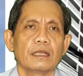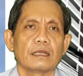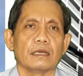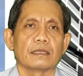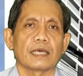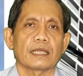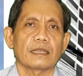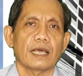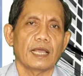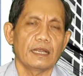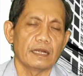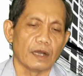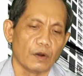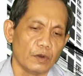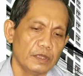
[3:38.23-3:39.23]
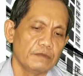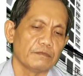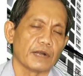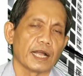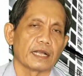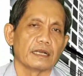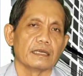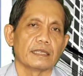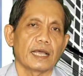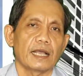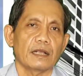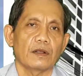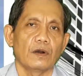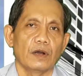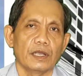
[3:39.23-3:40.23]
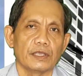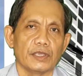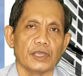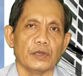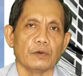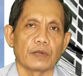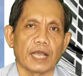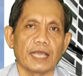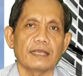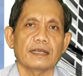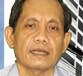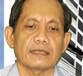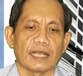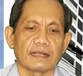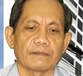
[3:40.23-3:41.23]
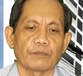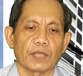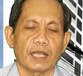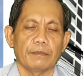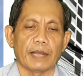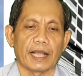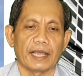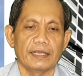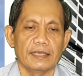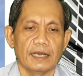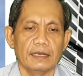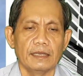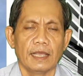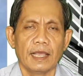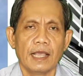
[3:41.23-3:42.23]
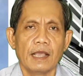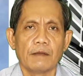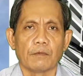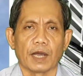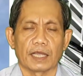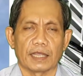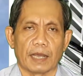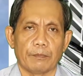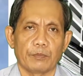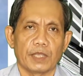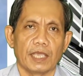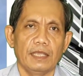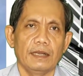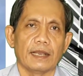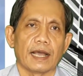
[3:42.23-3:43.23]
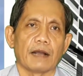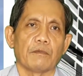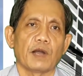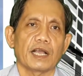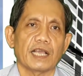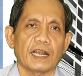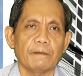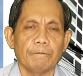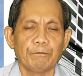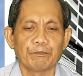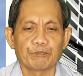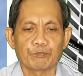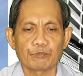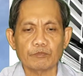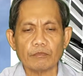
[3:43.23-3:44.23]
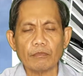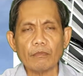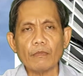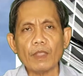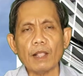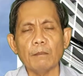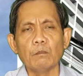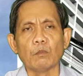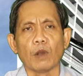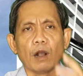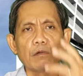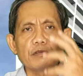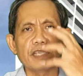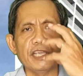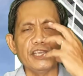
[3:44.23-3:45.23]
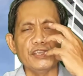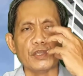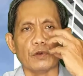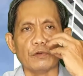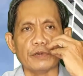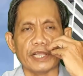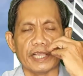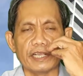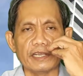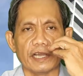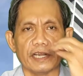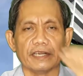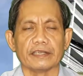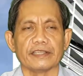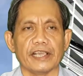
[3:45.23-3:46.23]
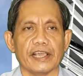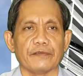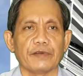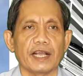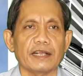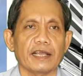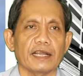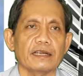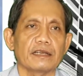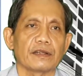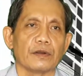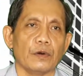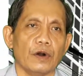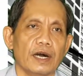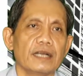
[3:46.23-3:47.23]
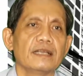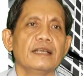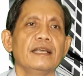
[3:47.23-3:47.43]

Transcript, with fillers: người ta thay đổi và người ta có nhiều cái cách tân các bạn hãy nhớ và thậm chí là phá cách một ví dụ điển hình về phá cách của